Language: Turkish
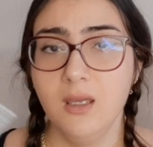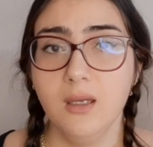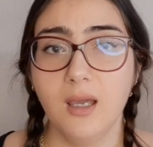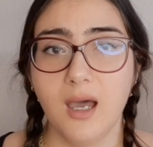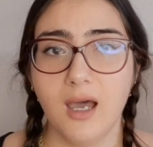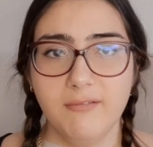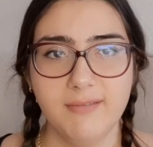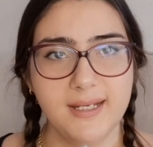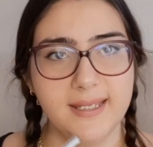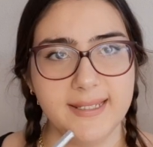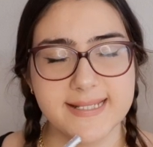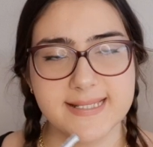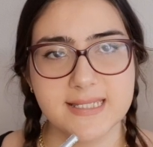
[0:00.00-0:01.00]

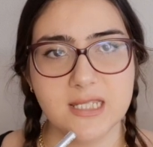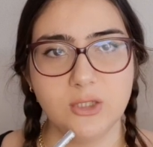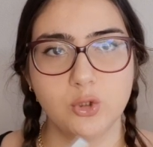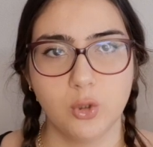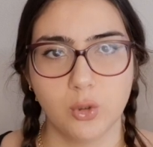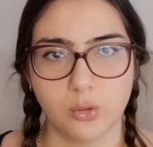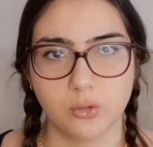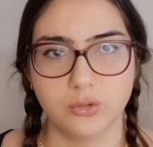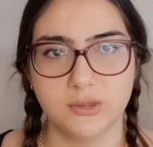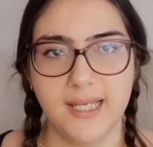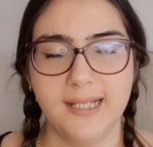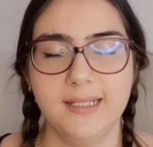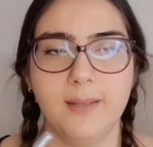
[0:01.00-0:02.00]
Kahverengisi de çok
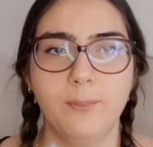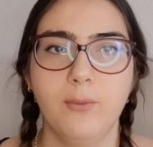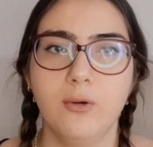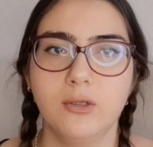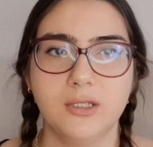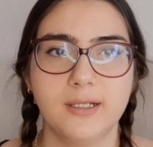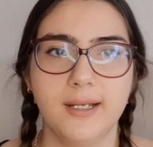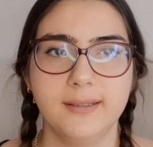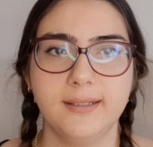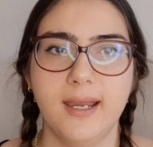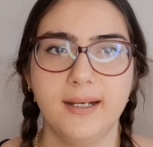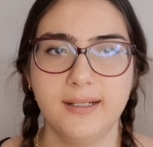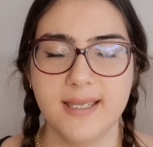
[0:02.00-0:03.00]
güzel. Yapı olarak
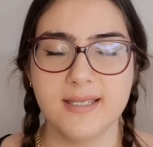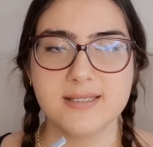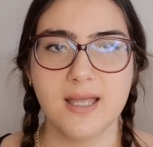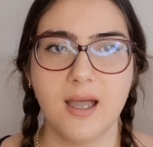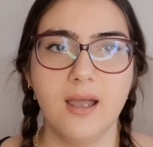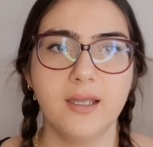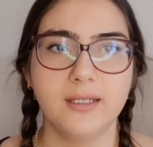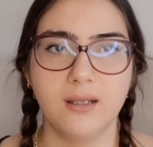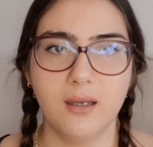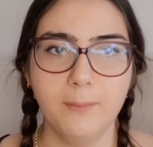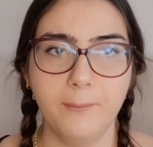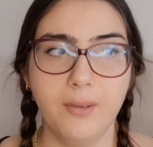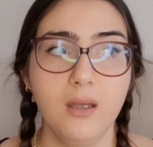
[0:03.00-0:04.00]
neredeyse aynı
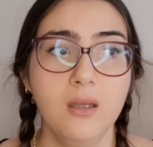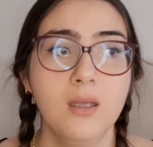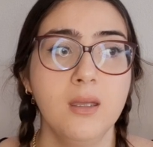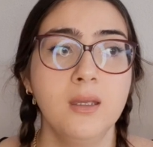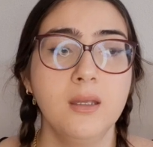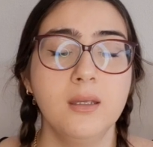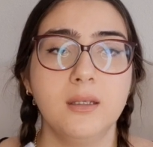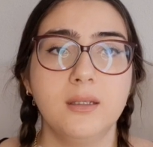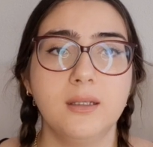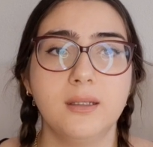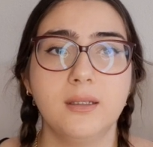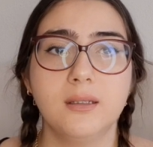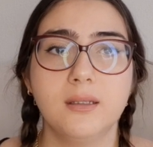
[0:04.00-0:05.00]
ama
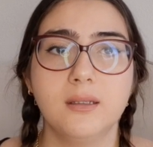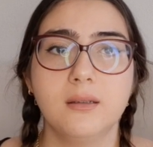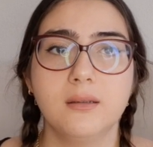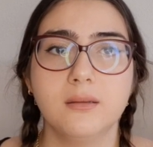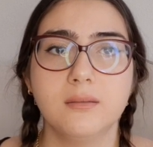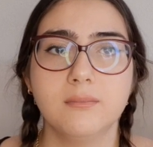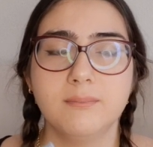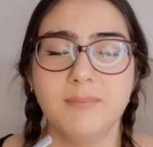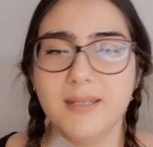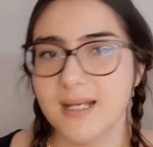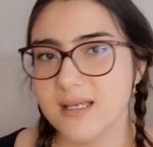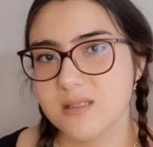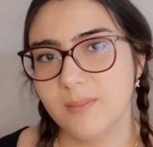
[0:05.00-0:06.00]
e,
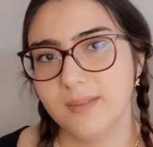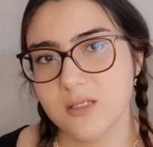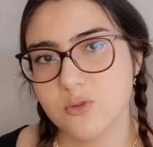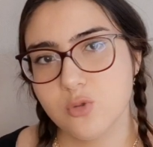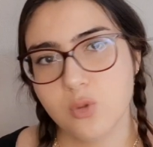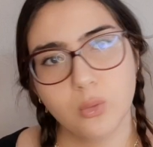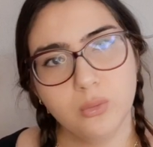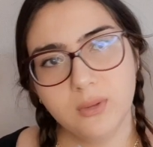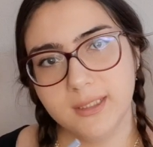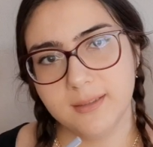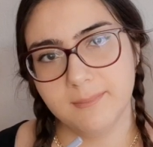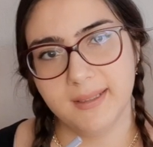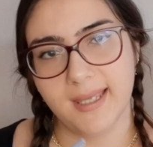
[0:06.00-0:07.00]
biraz bana
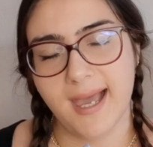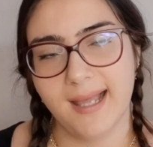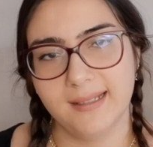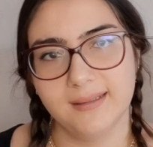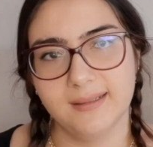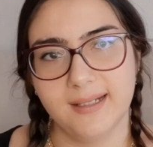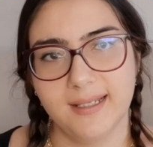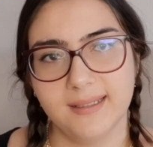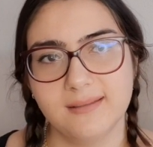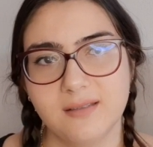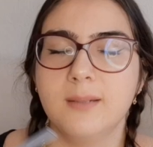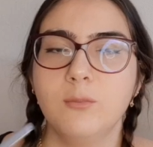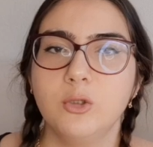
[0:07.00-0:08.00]
soluk gibi geldi rengi.
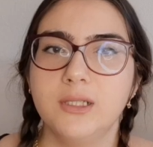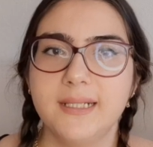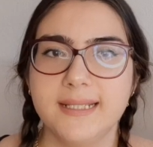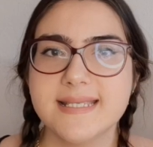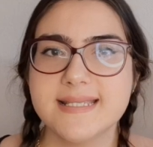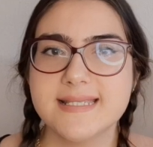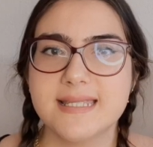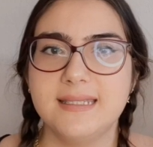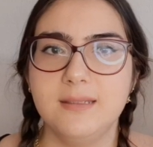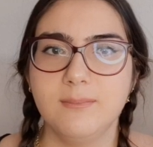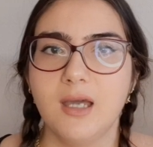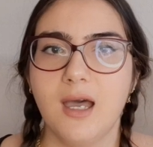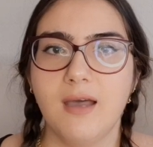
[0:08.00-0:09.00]
Tam olarak
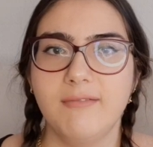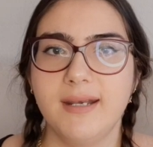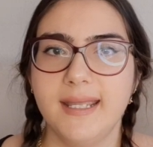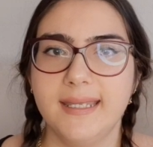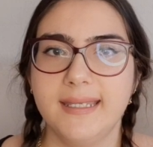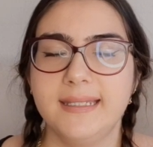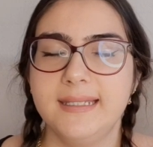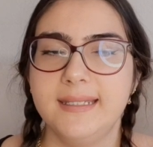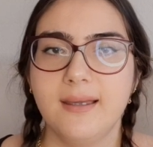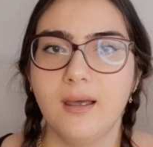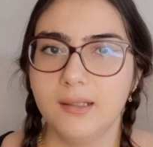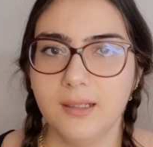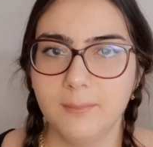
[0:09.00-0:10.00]
istediğim kahverengiliği
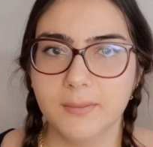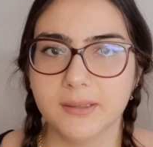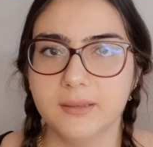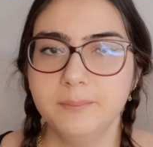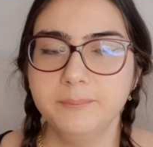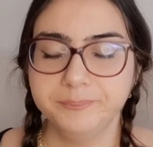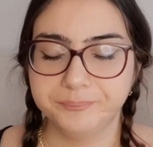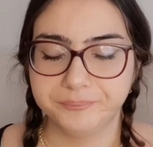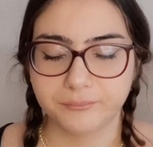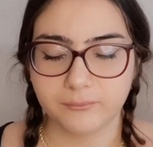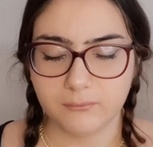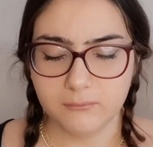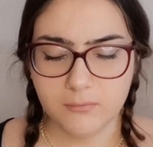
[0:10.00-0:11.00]
alamadım.
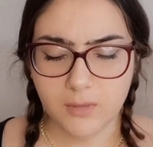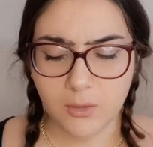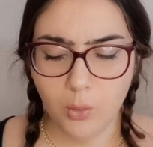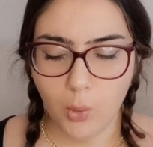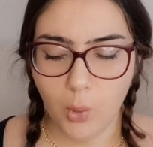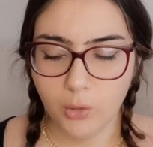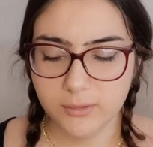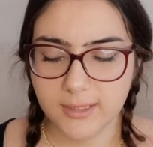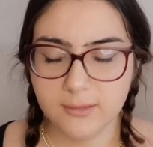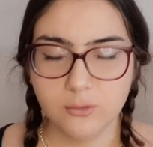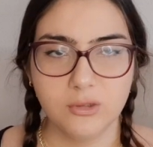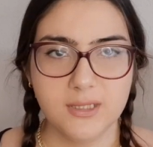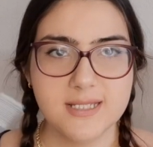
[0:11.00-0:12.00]

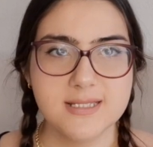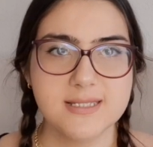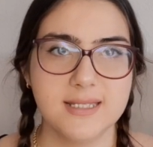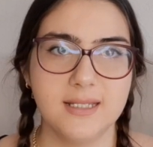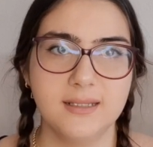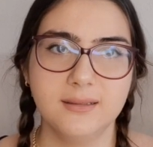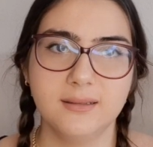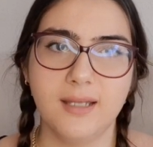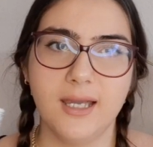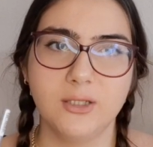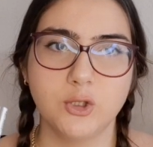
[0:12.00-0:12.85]
Ondan dolayı siyahını daha